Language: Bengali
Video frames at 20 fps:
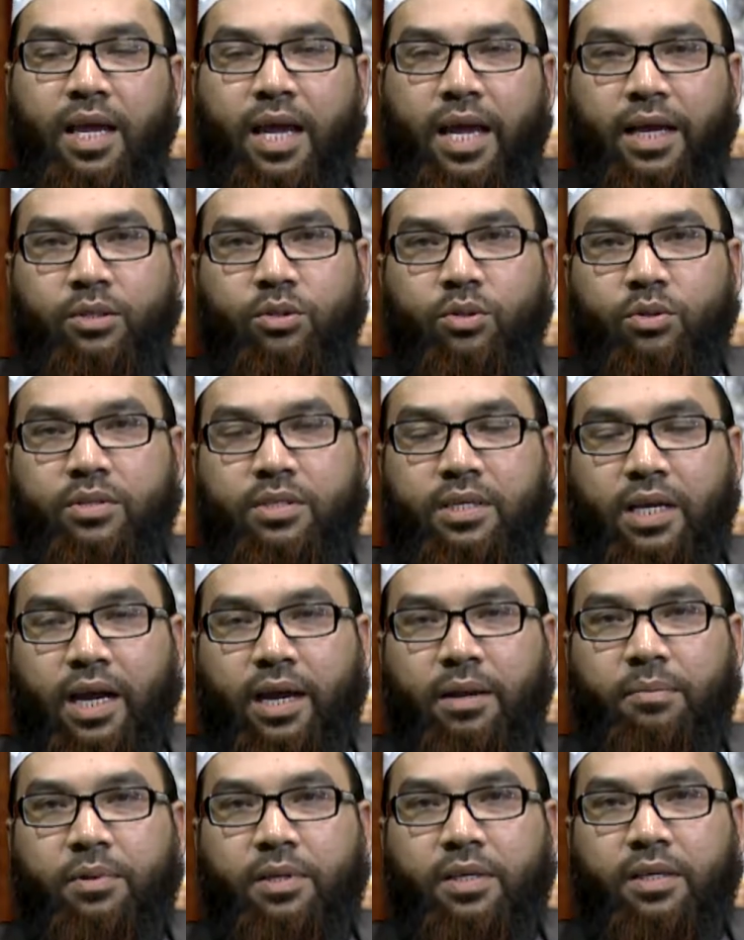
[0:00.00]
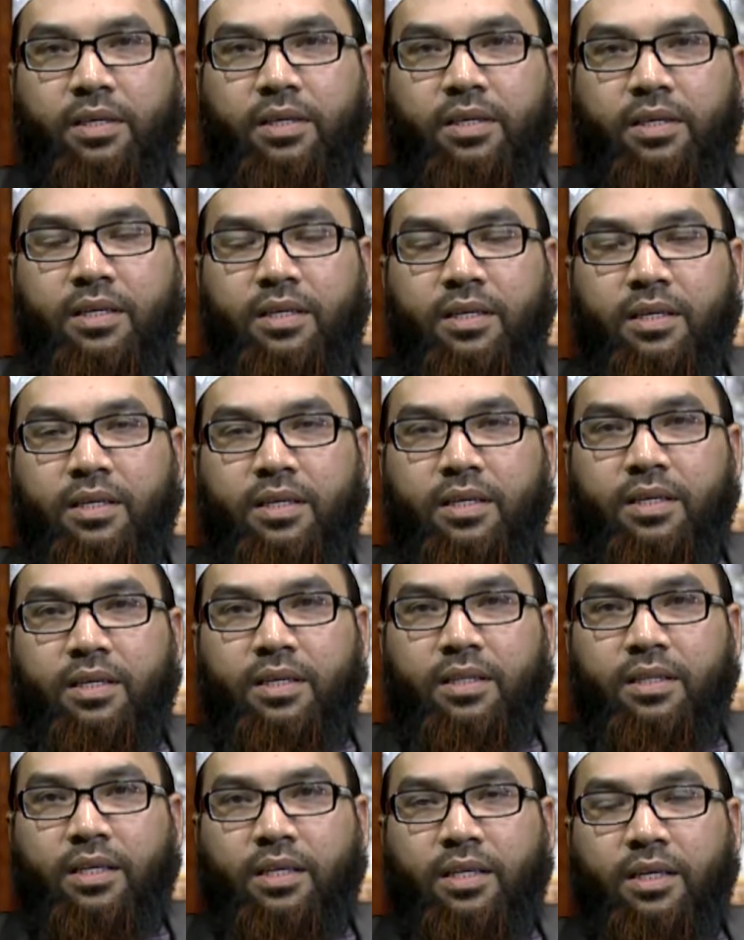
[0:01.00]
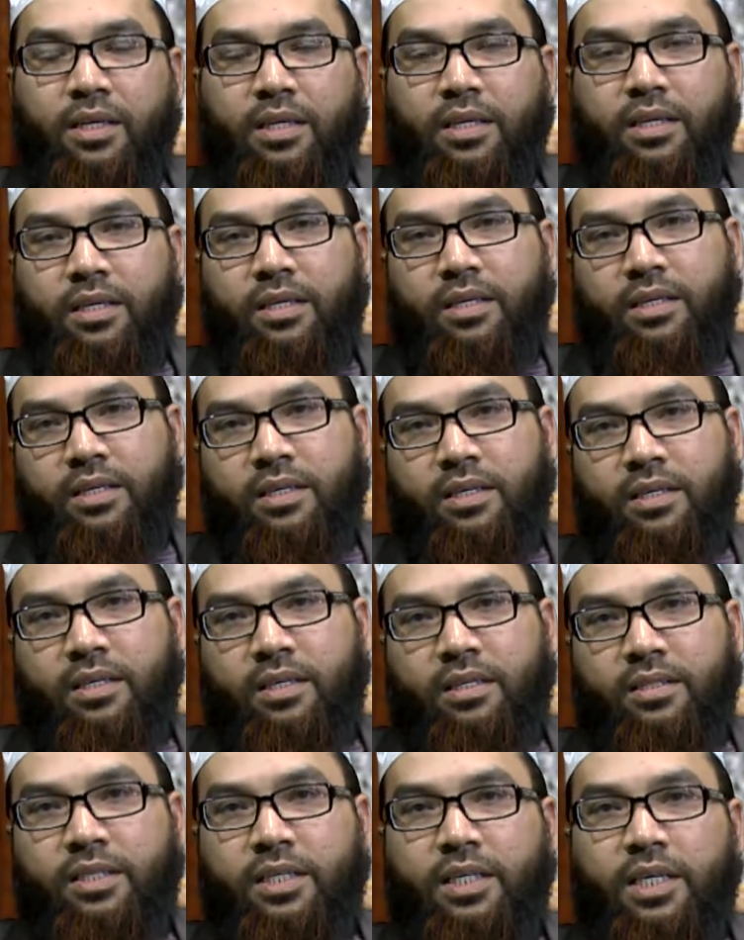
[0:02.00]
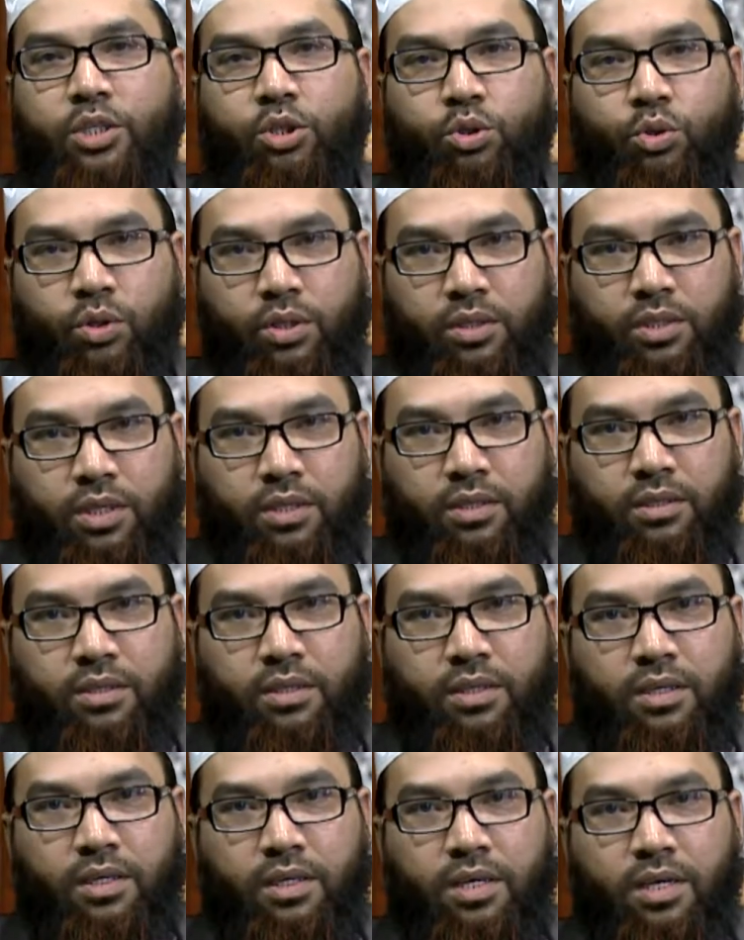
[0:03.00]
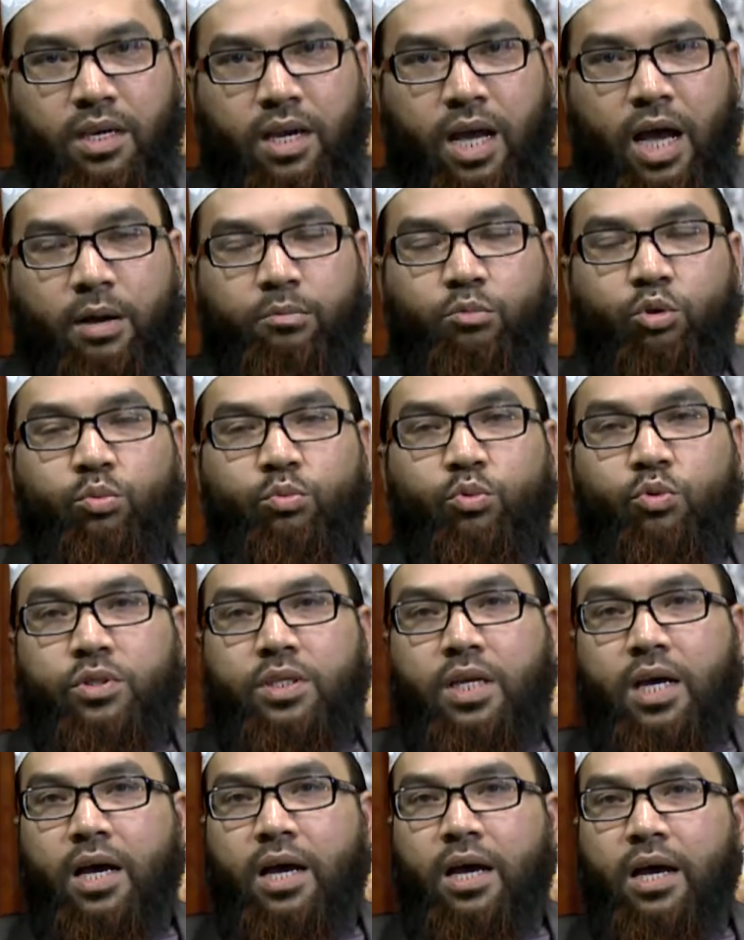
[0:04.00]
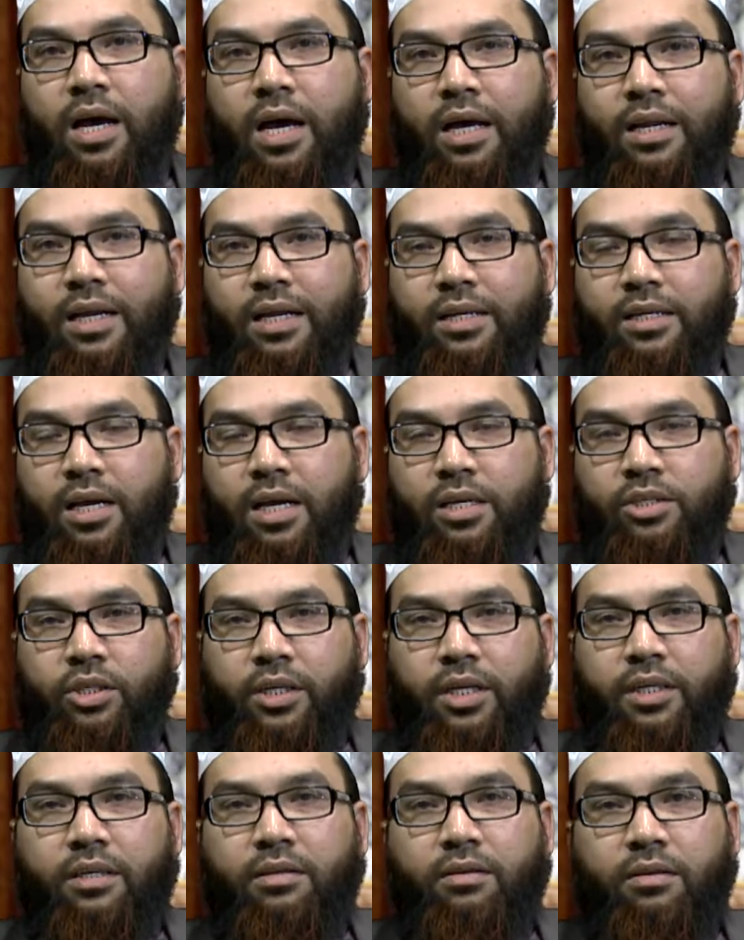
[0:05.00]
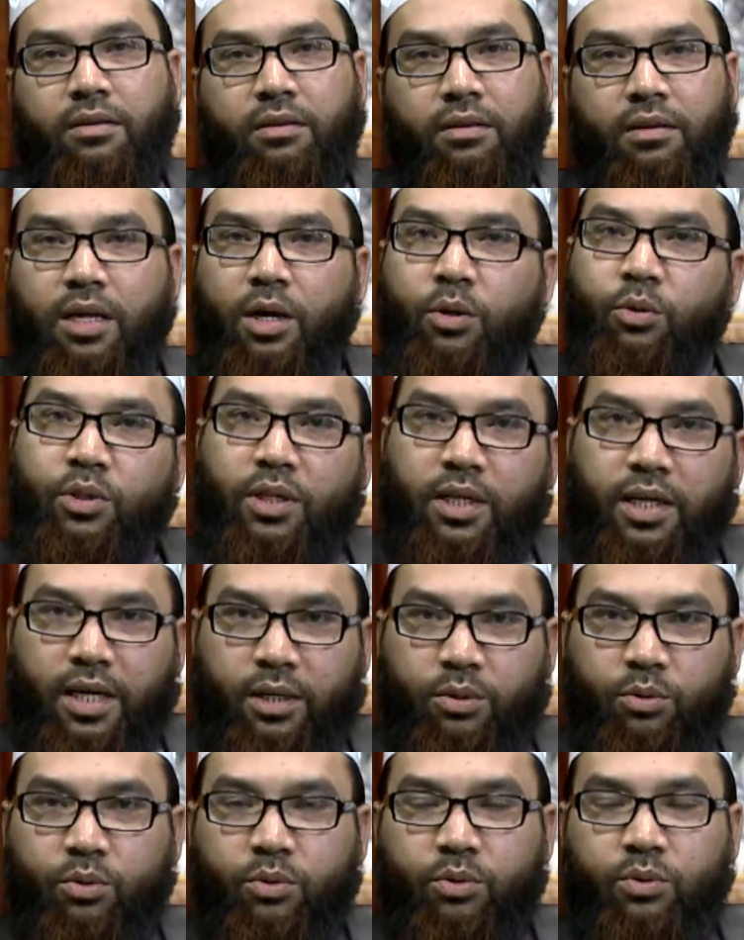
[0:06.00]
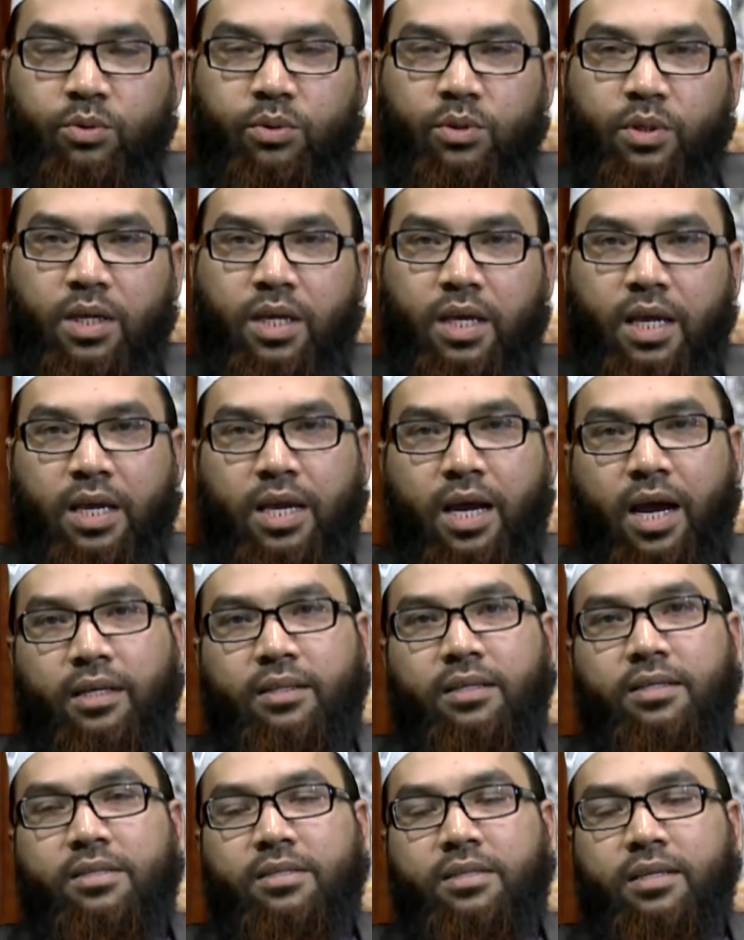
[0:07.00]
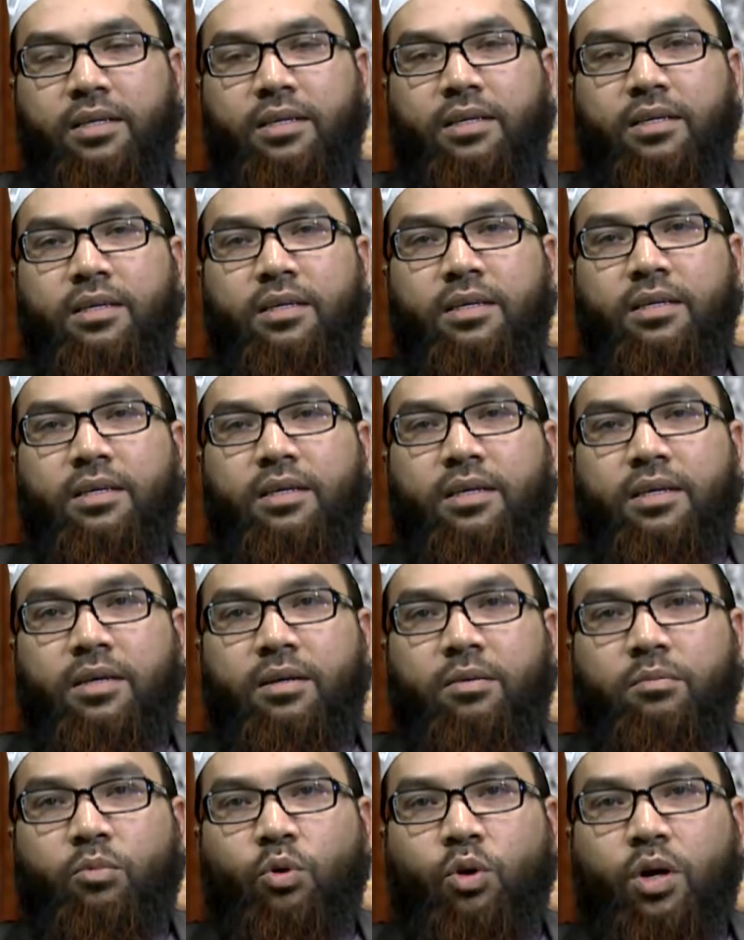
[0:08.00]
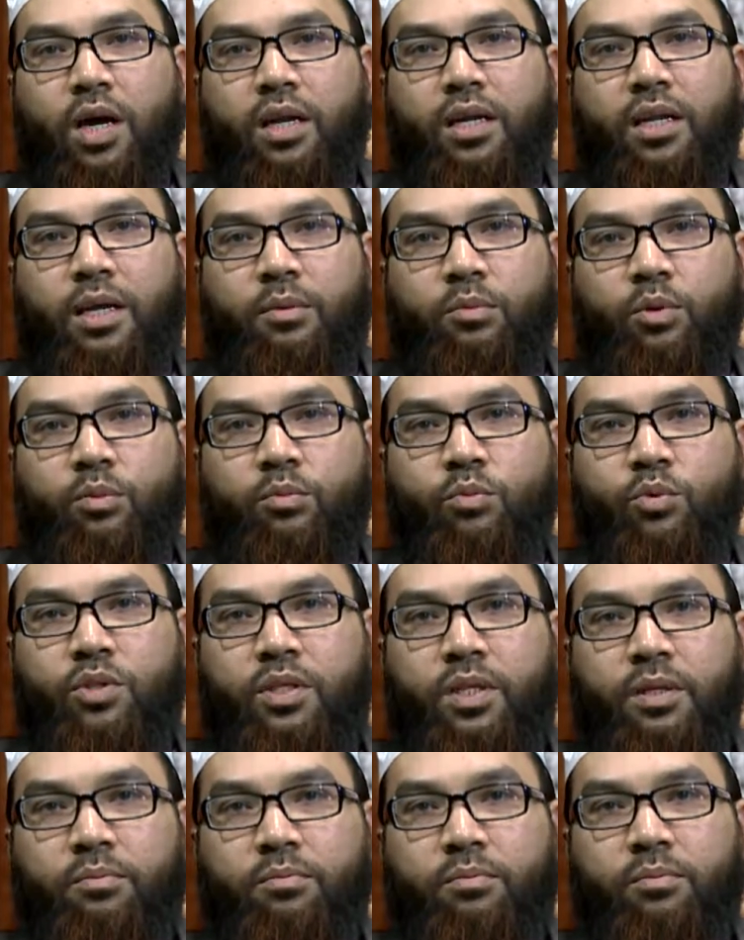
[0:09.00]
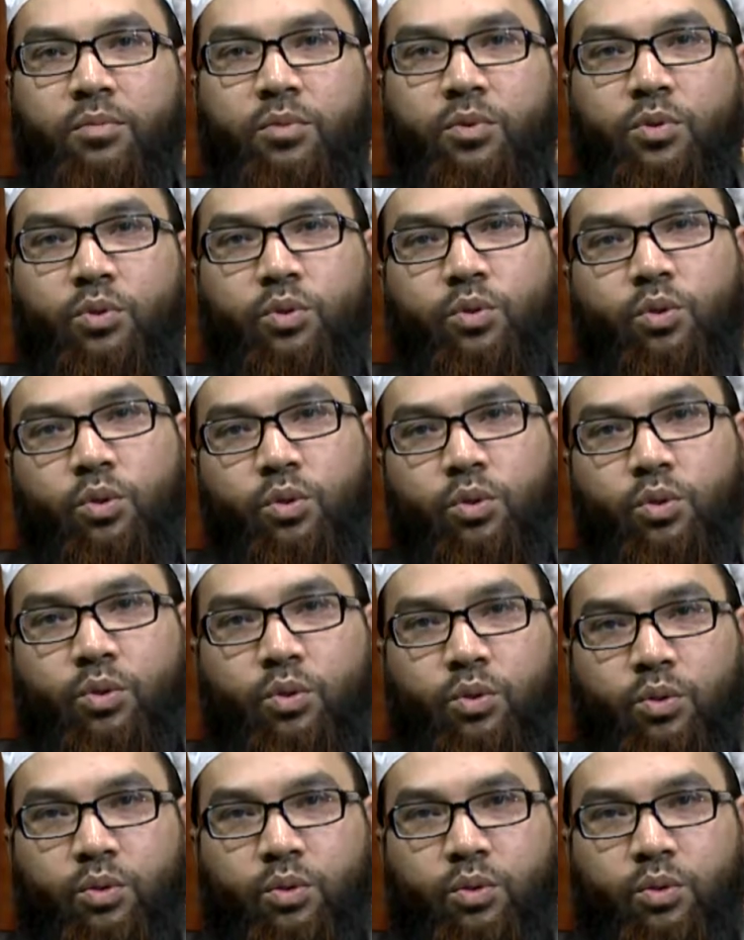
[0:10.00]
একজন সাহাবি তিনি জিজ্ঞেস করেছেন আবু মুসা আল্লাহ আশারি রদি আল্লাহ তালানহু এই হাদিসটি বোখারি এবং মুসলিম দোনো